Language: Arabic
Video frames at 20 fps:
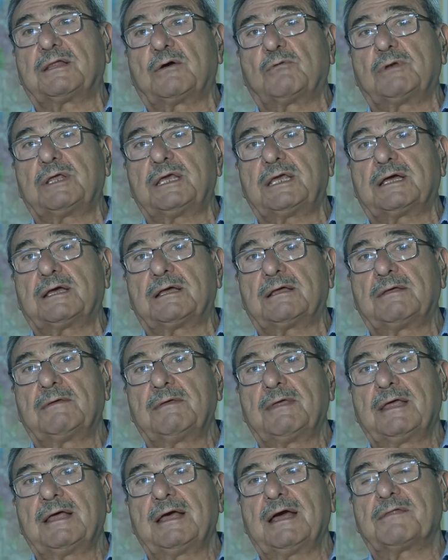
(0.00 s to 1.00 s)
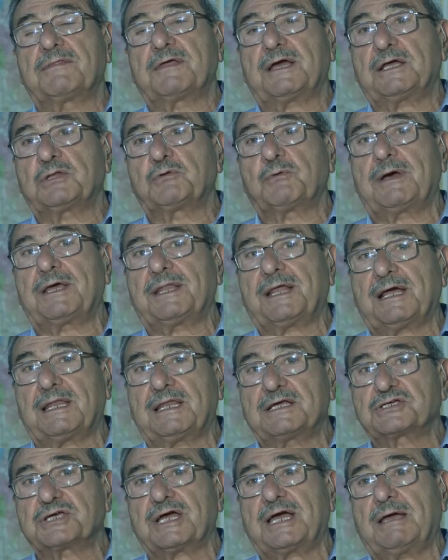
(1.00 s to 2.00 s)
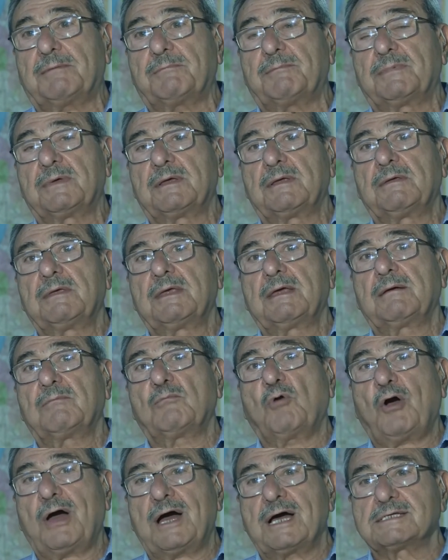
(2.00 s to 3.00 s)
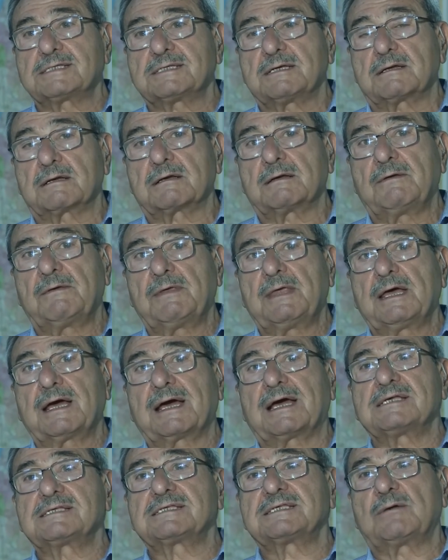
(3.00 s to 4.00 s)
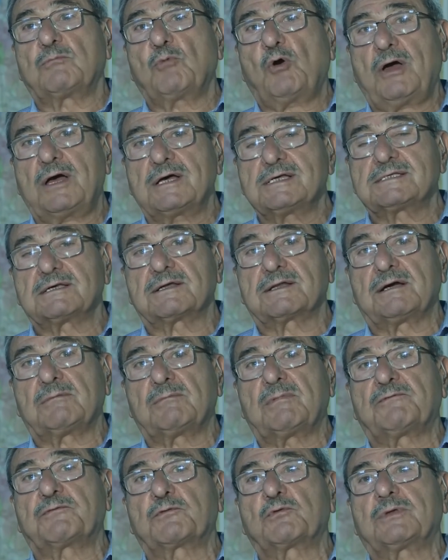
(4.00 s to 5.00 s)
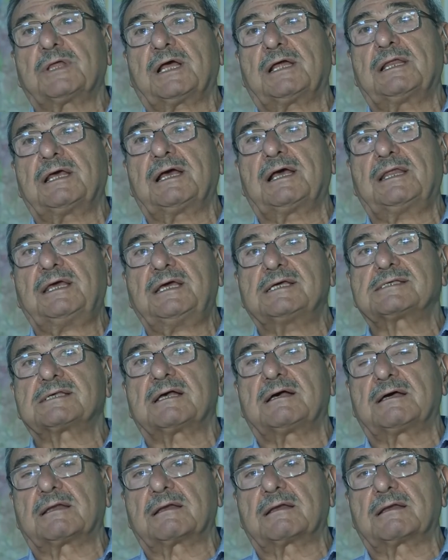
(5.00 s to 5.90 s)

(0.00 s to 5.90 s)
الدوليه هذا عدوان على شعب نعم. محاصر غزة محاصرة مفروض ماذا عليها ماذا عن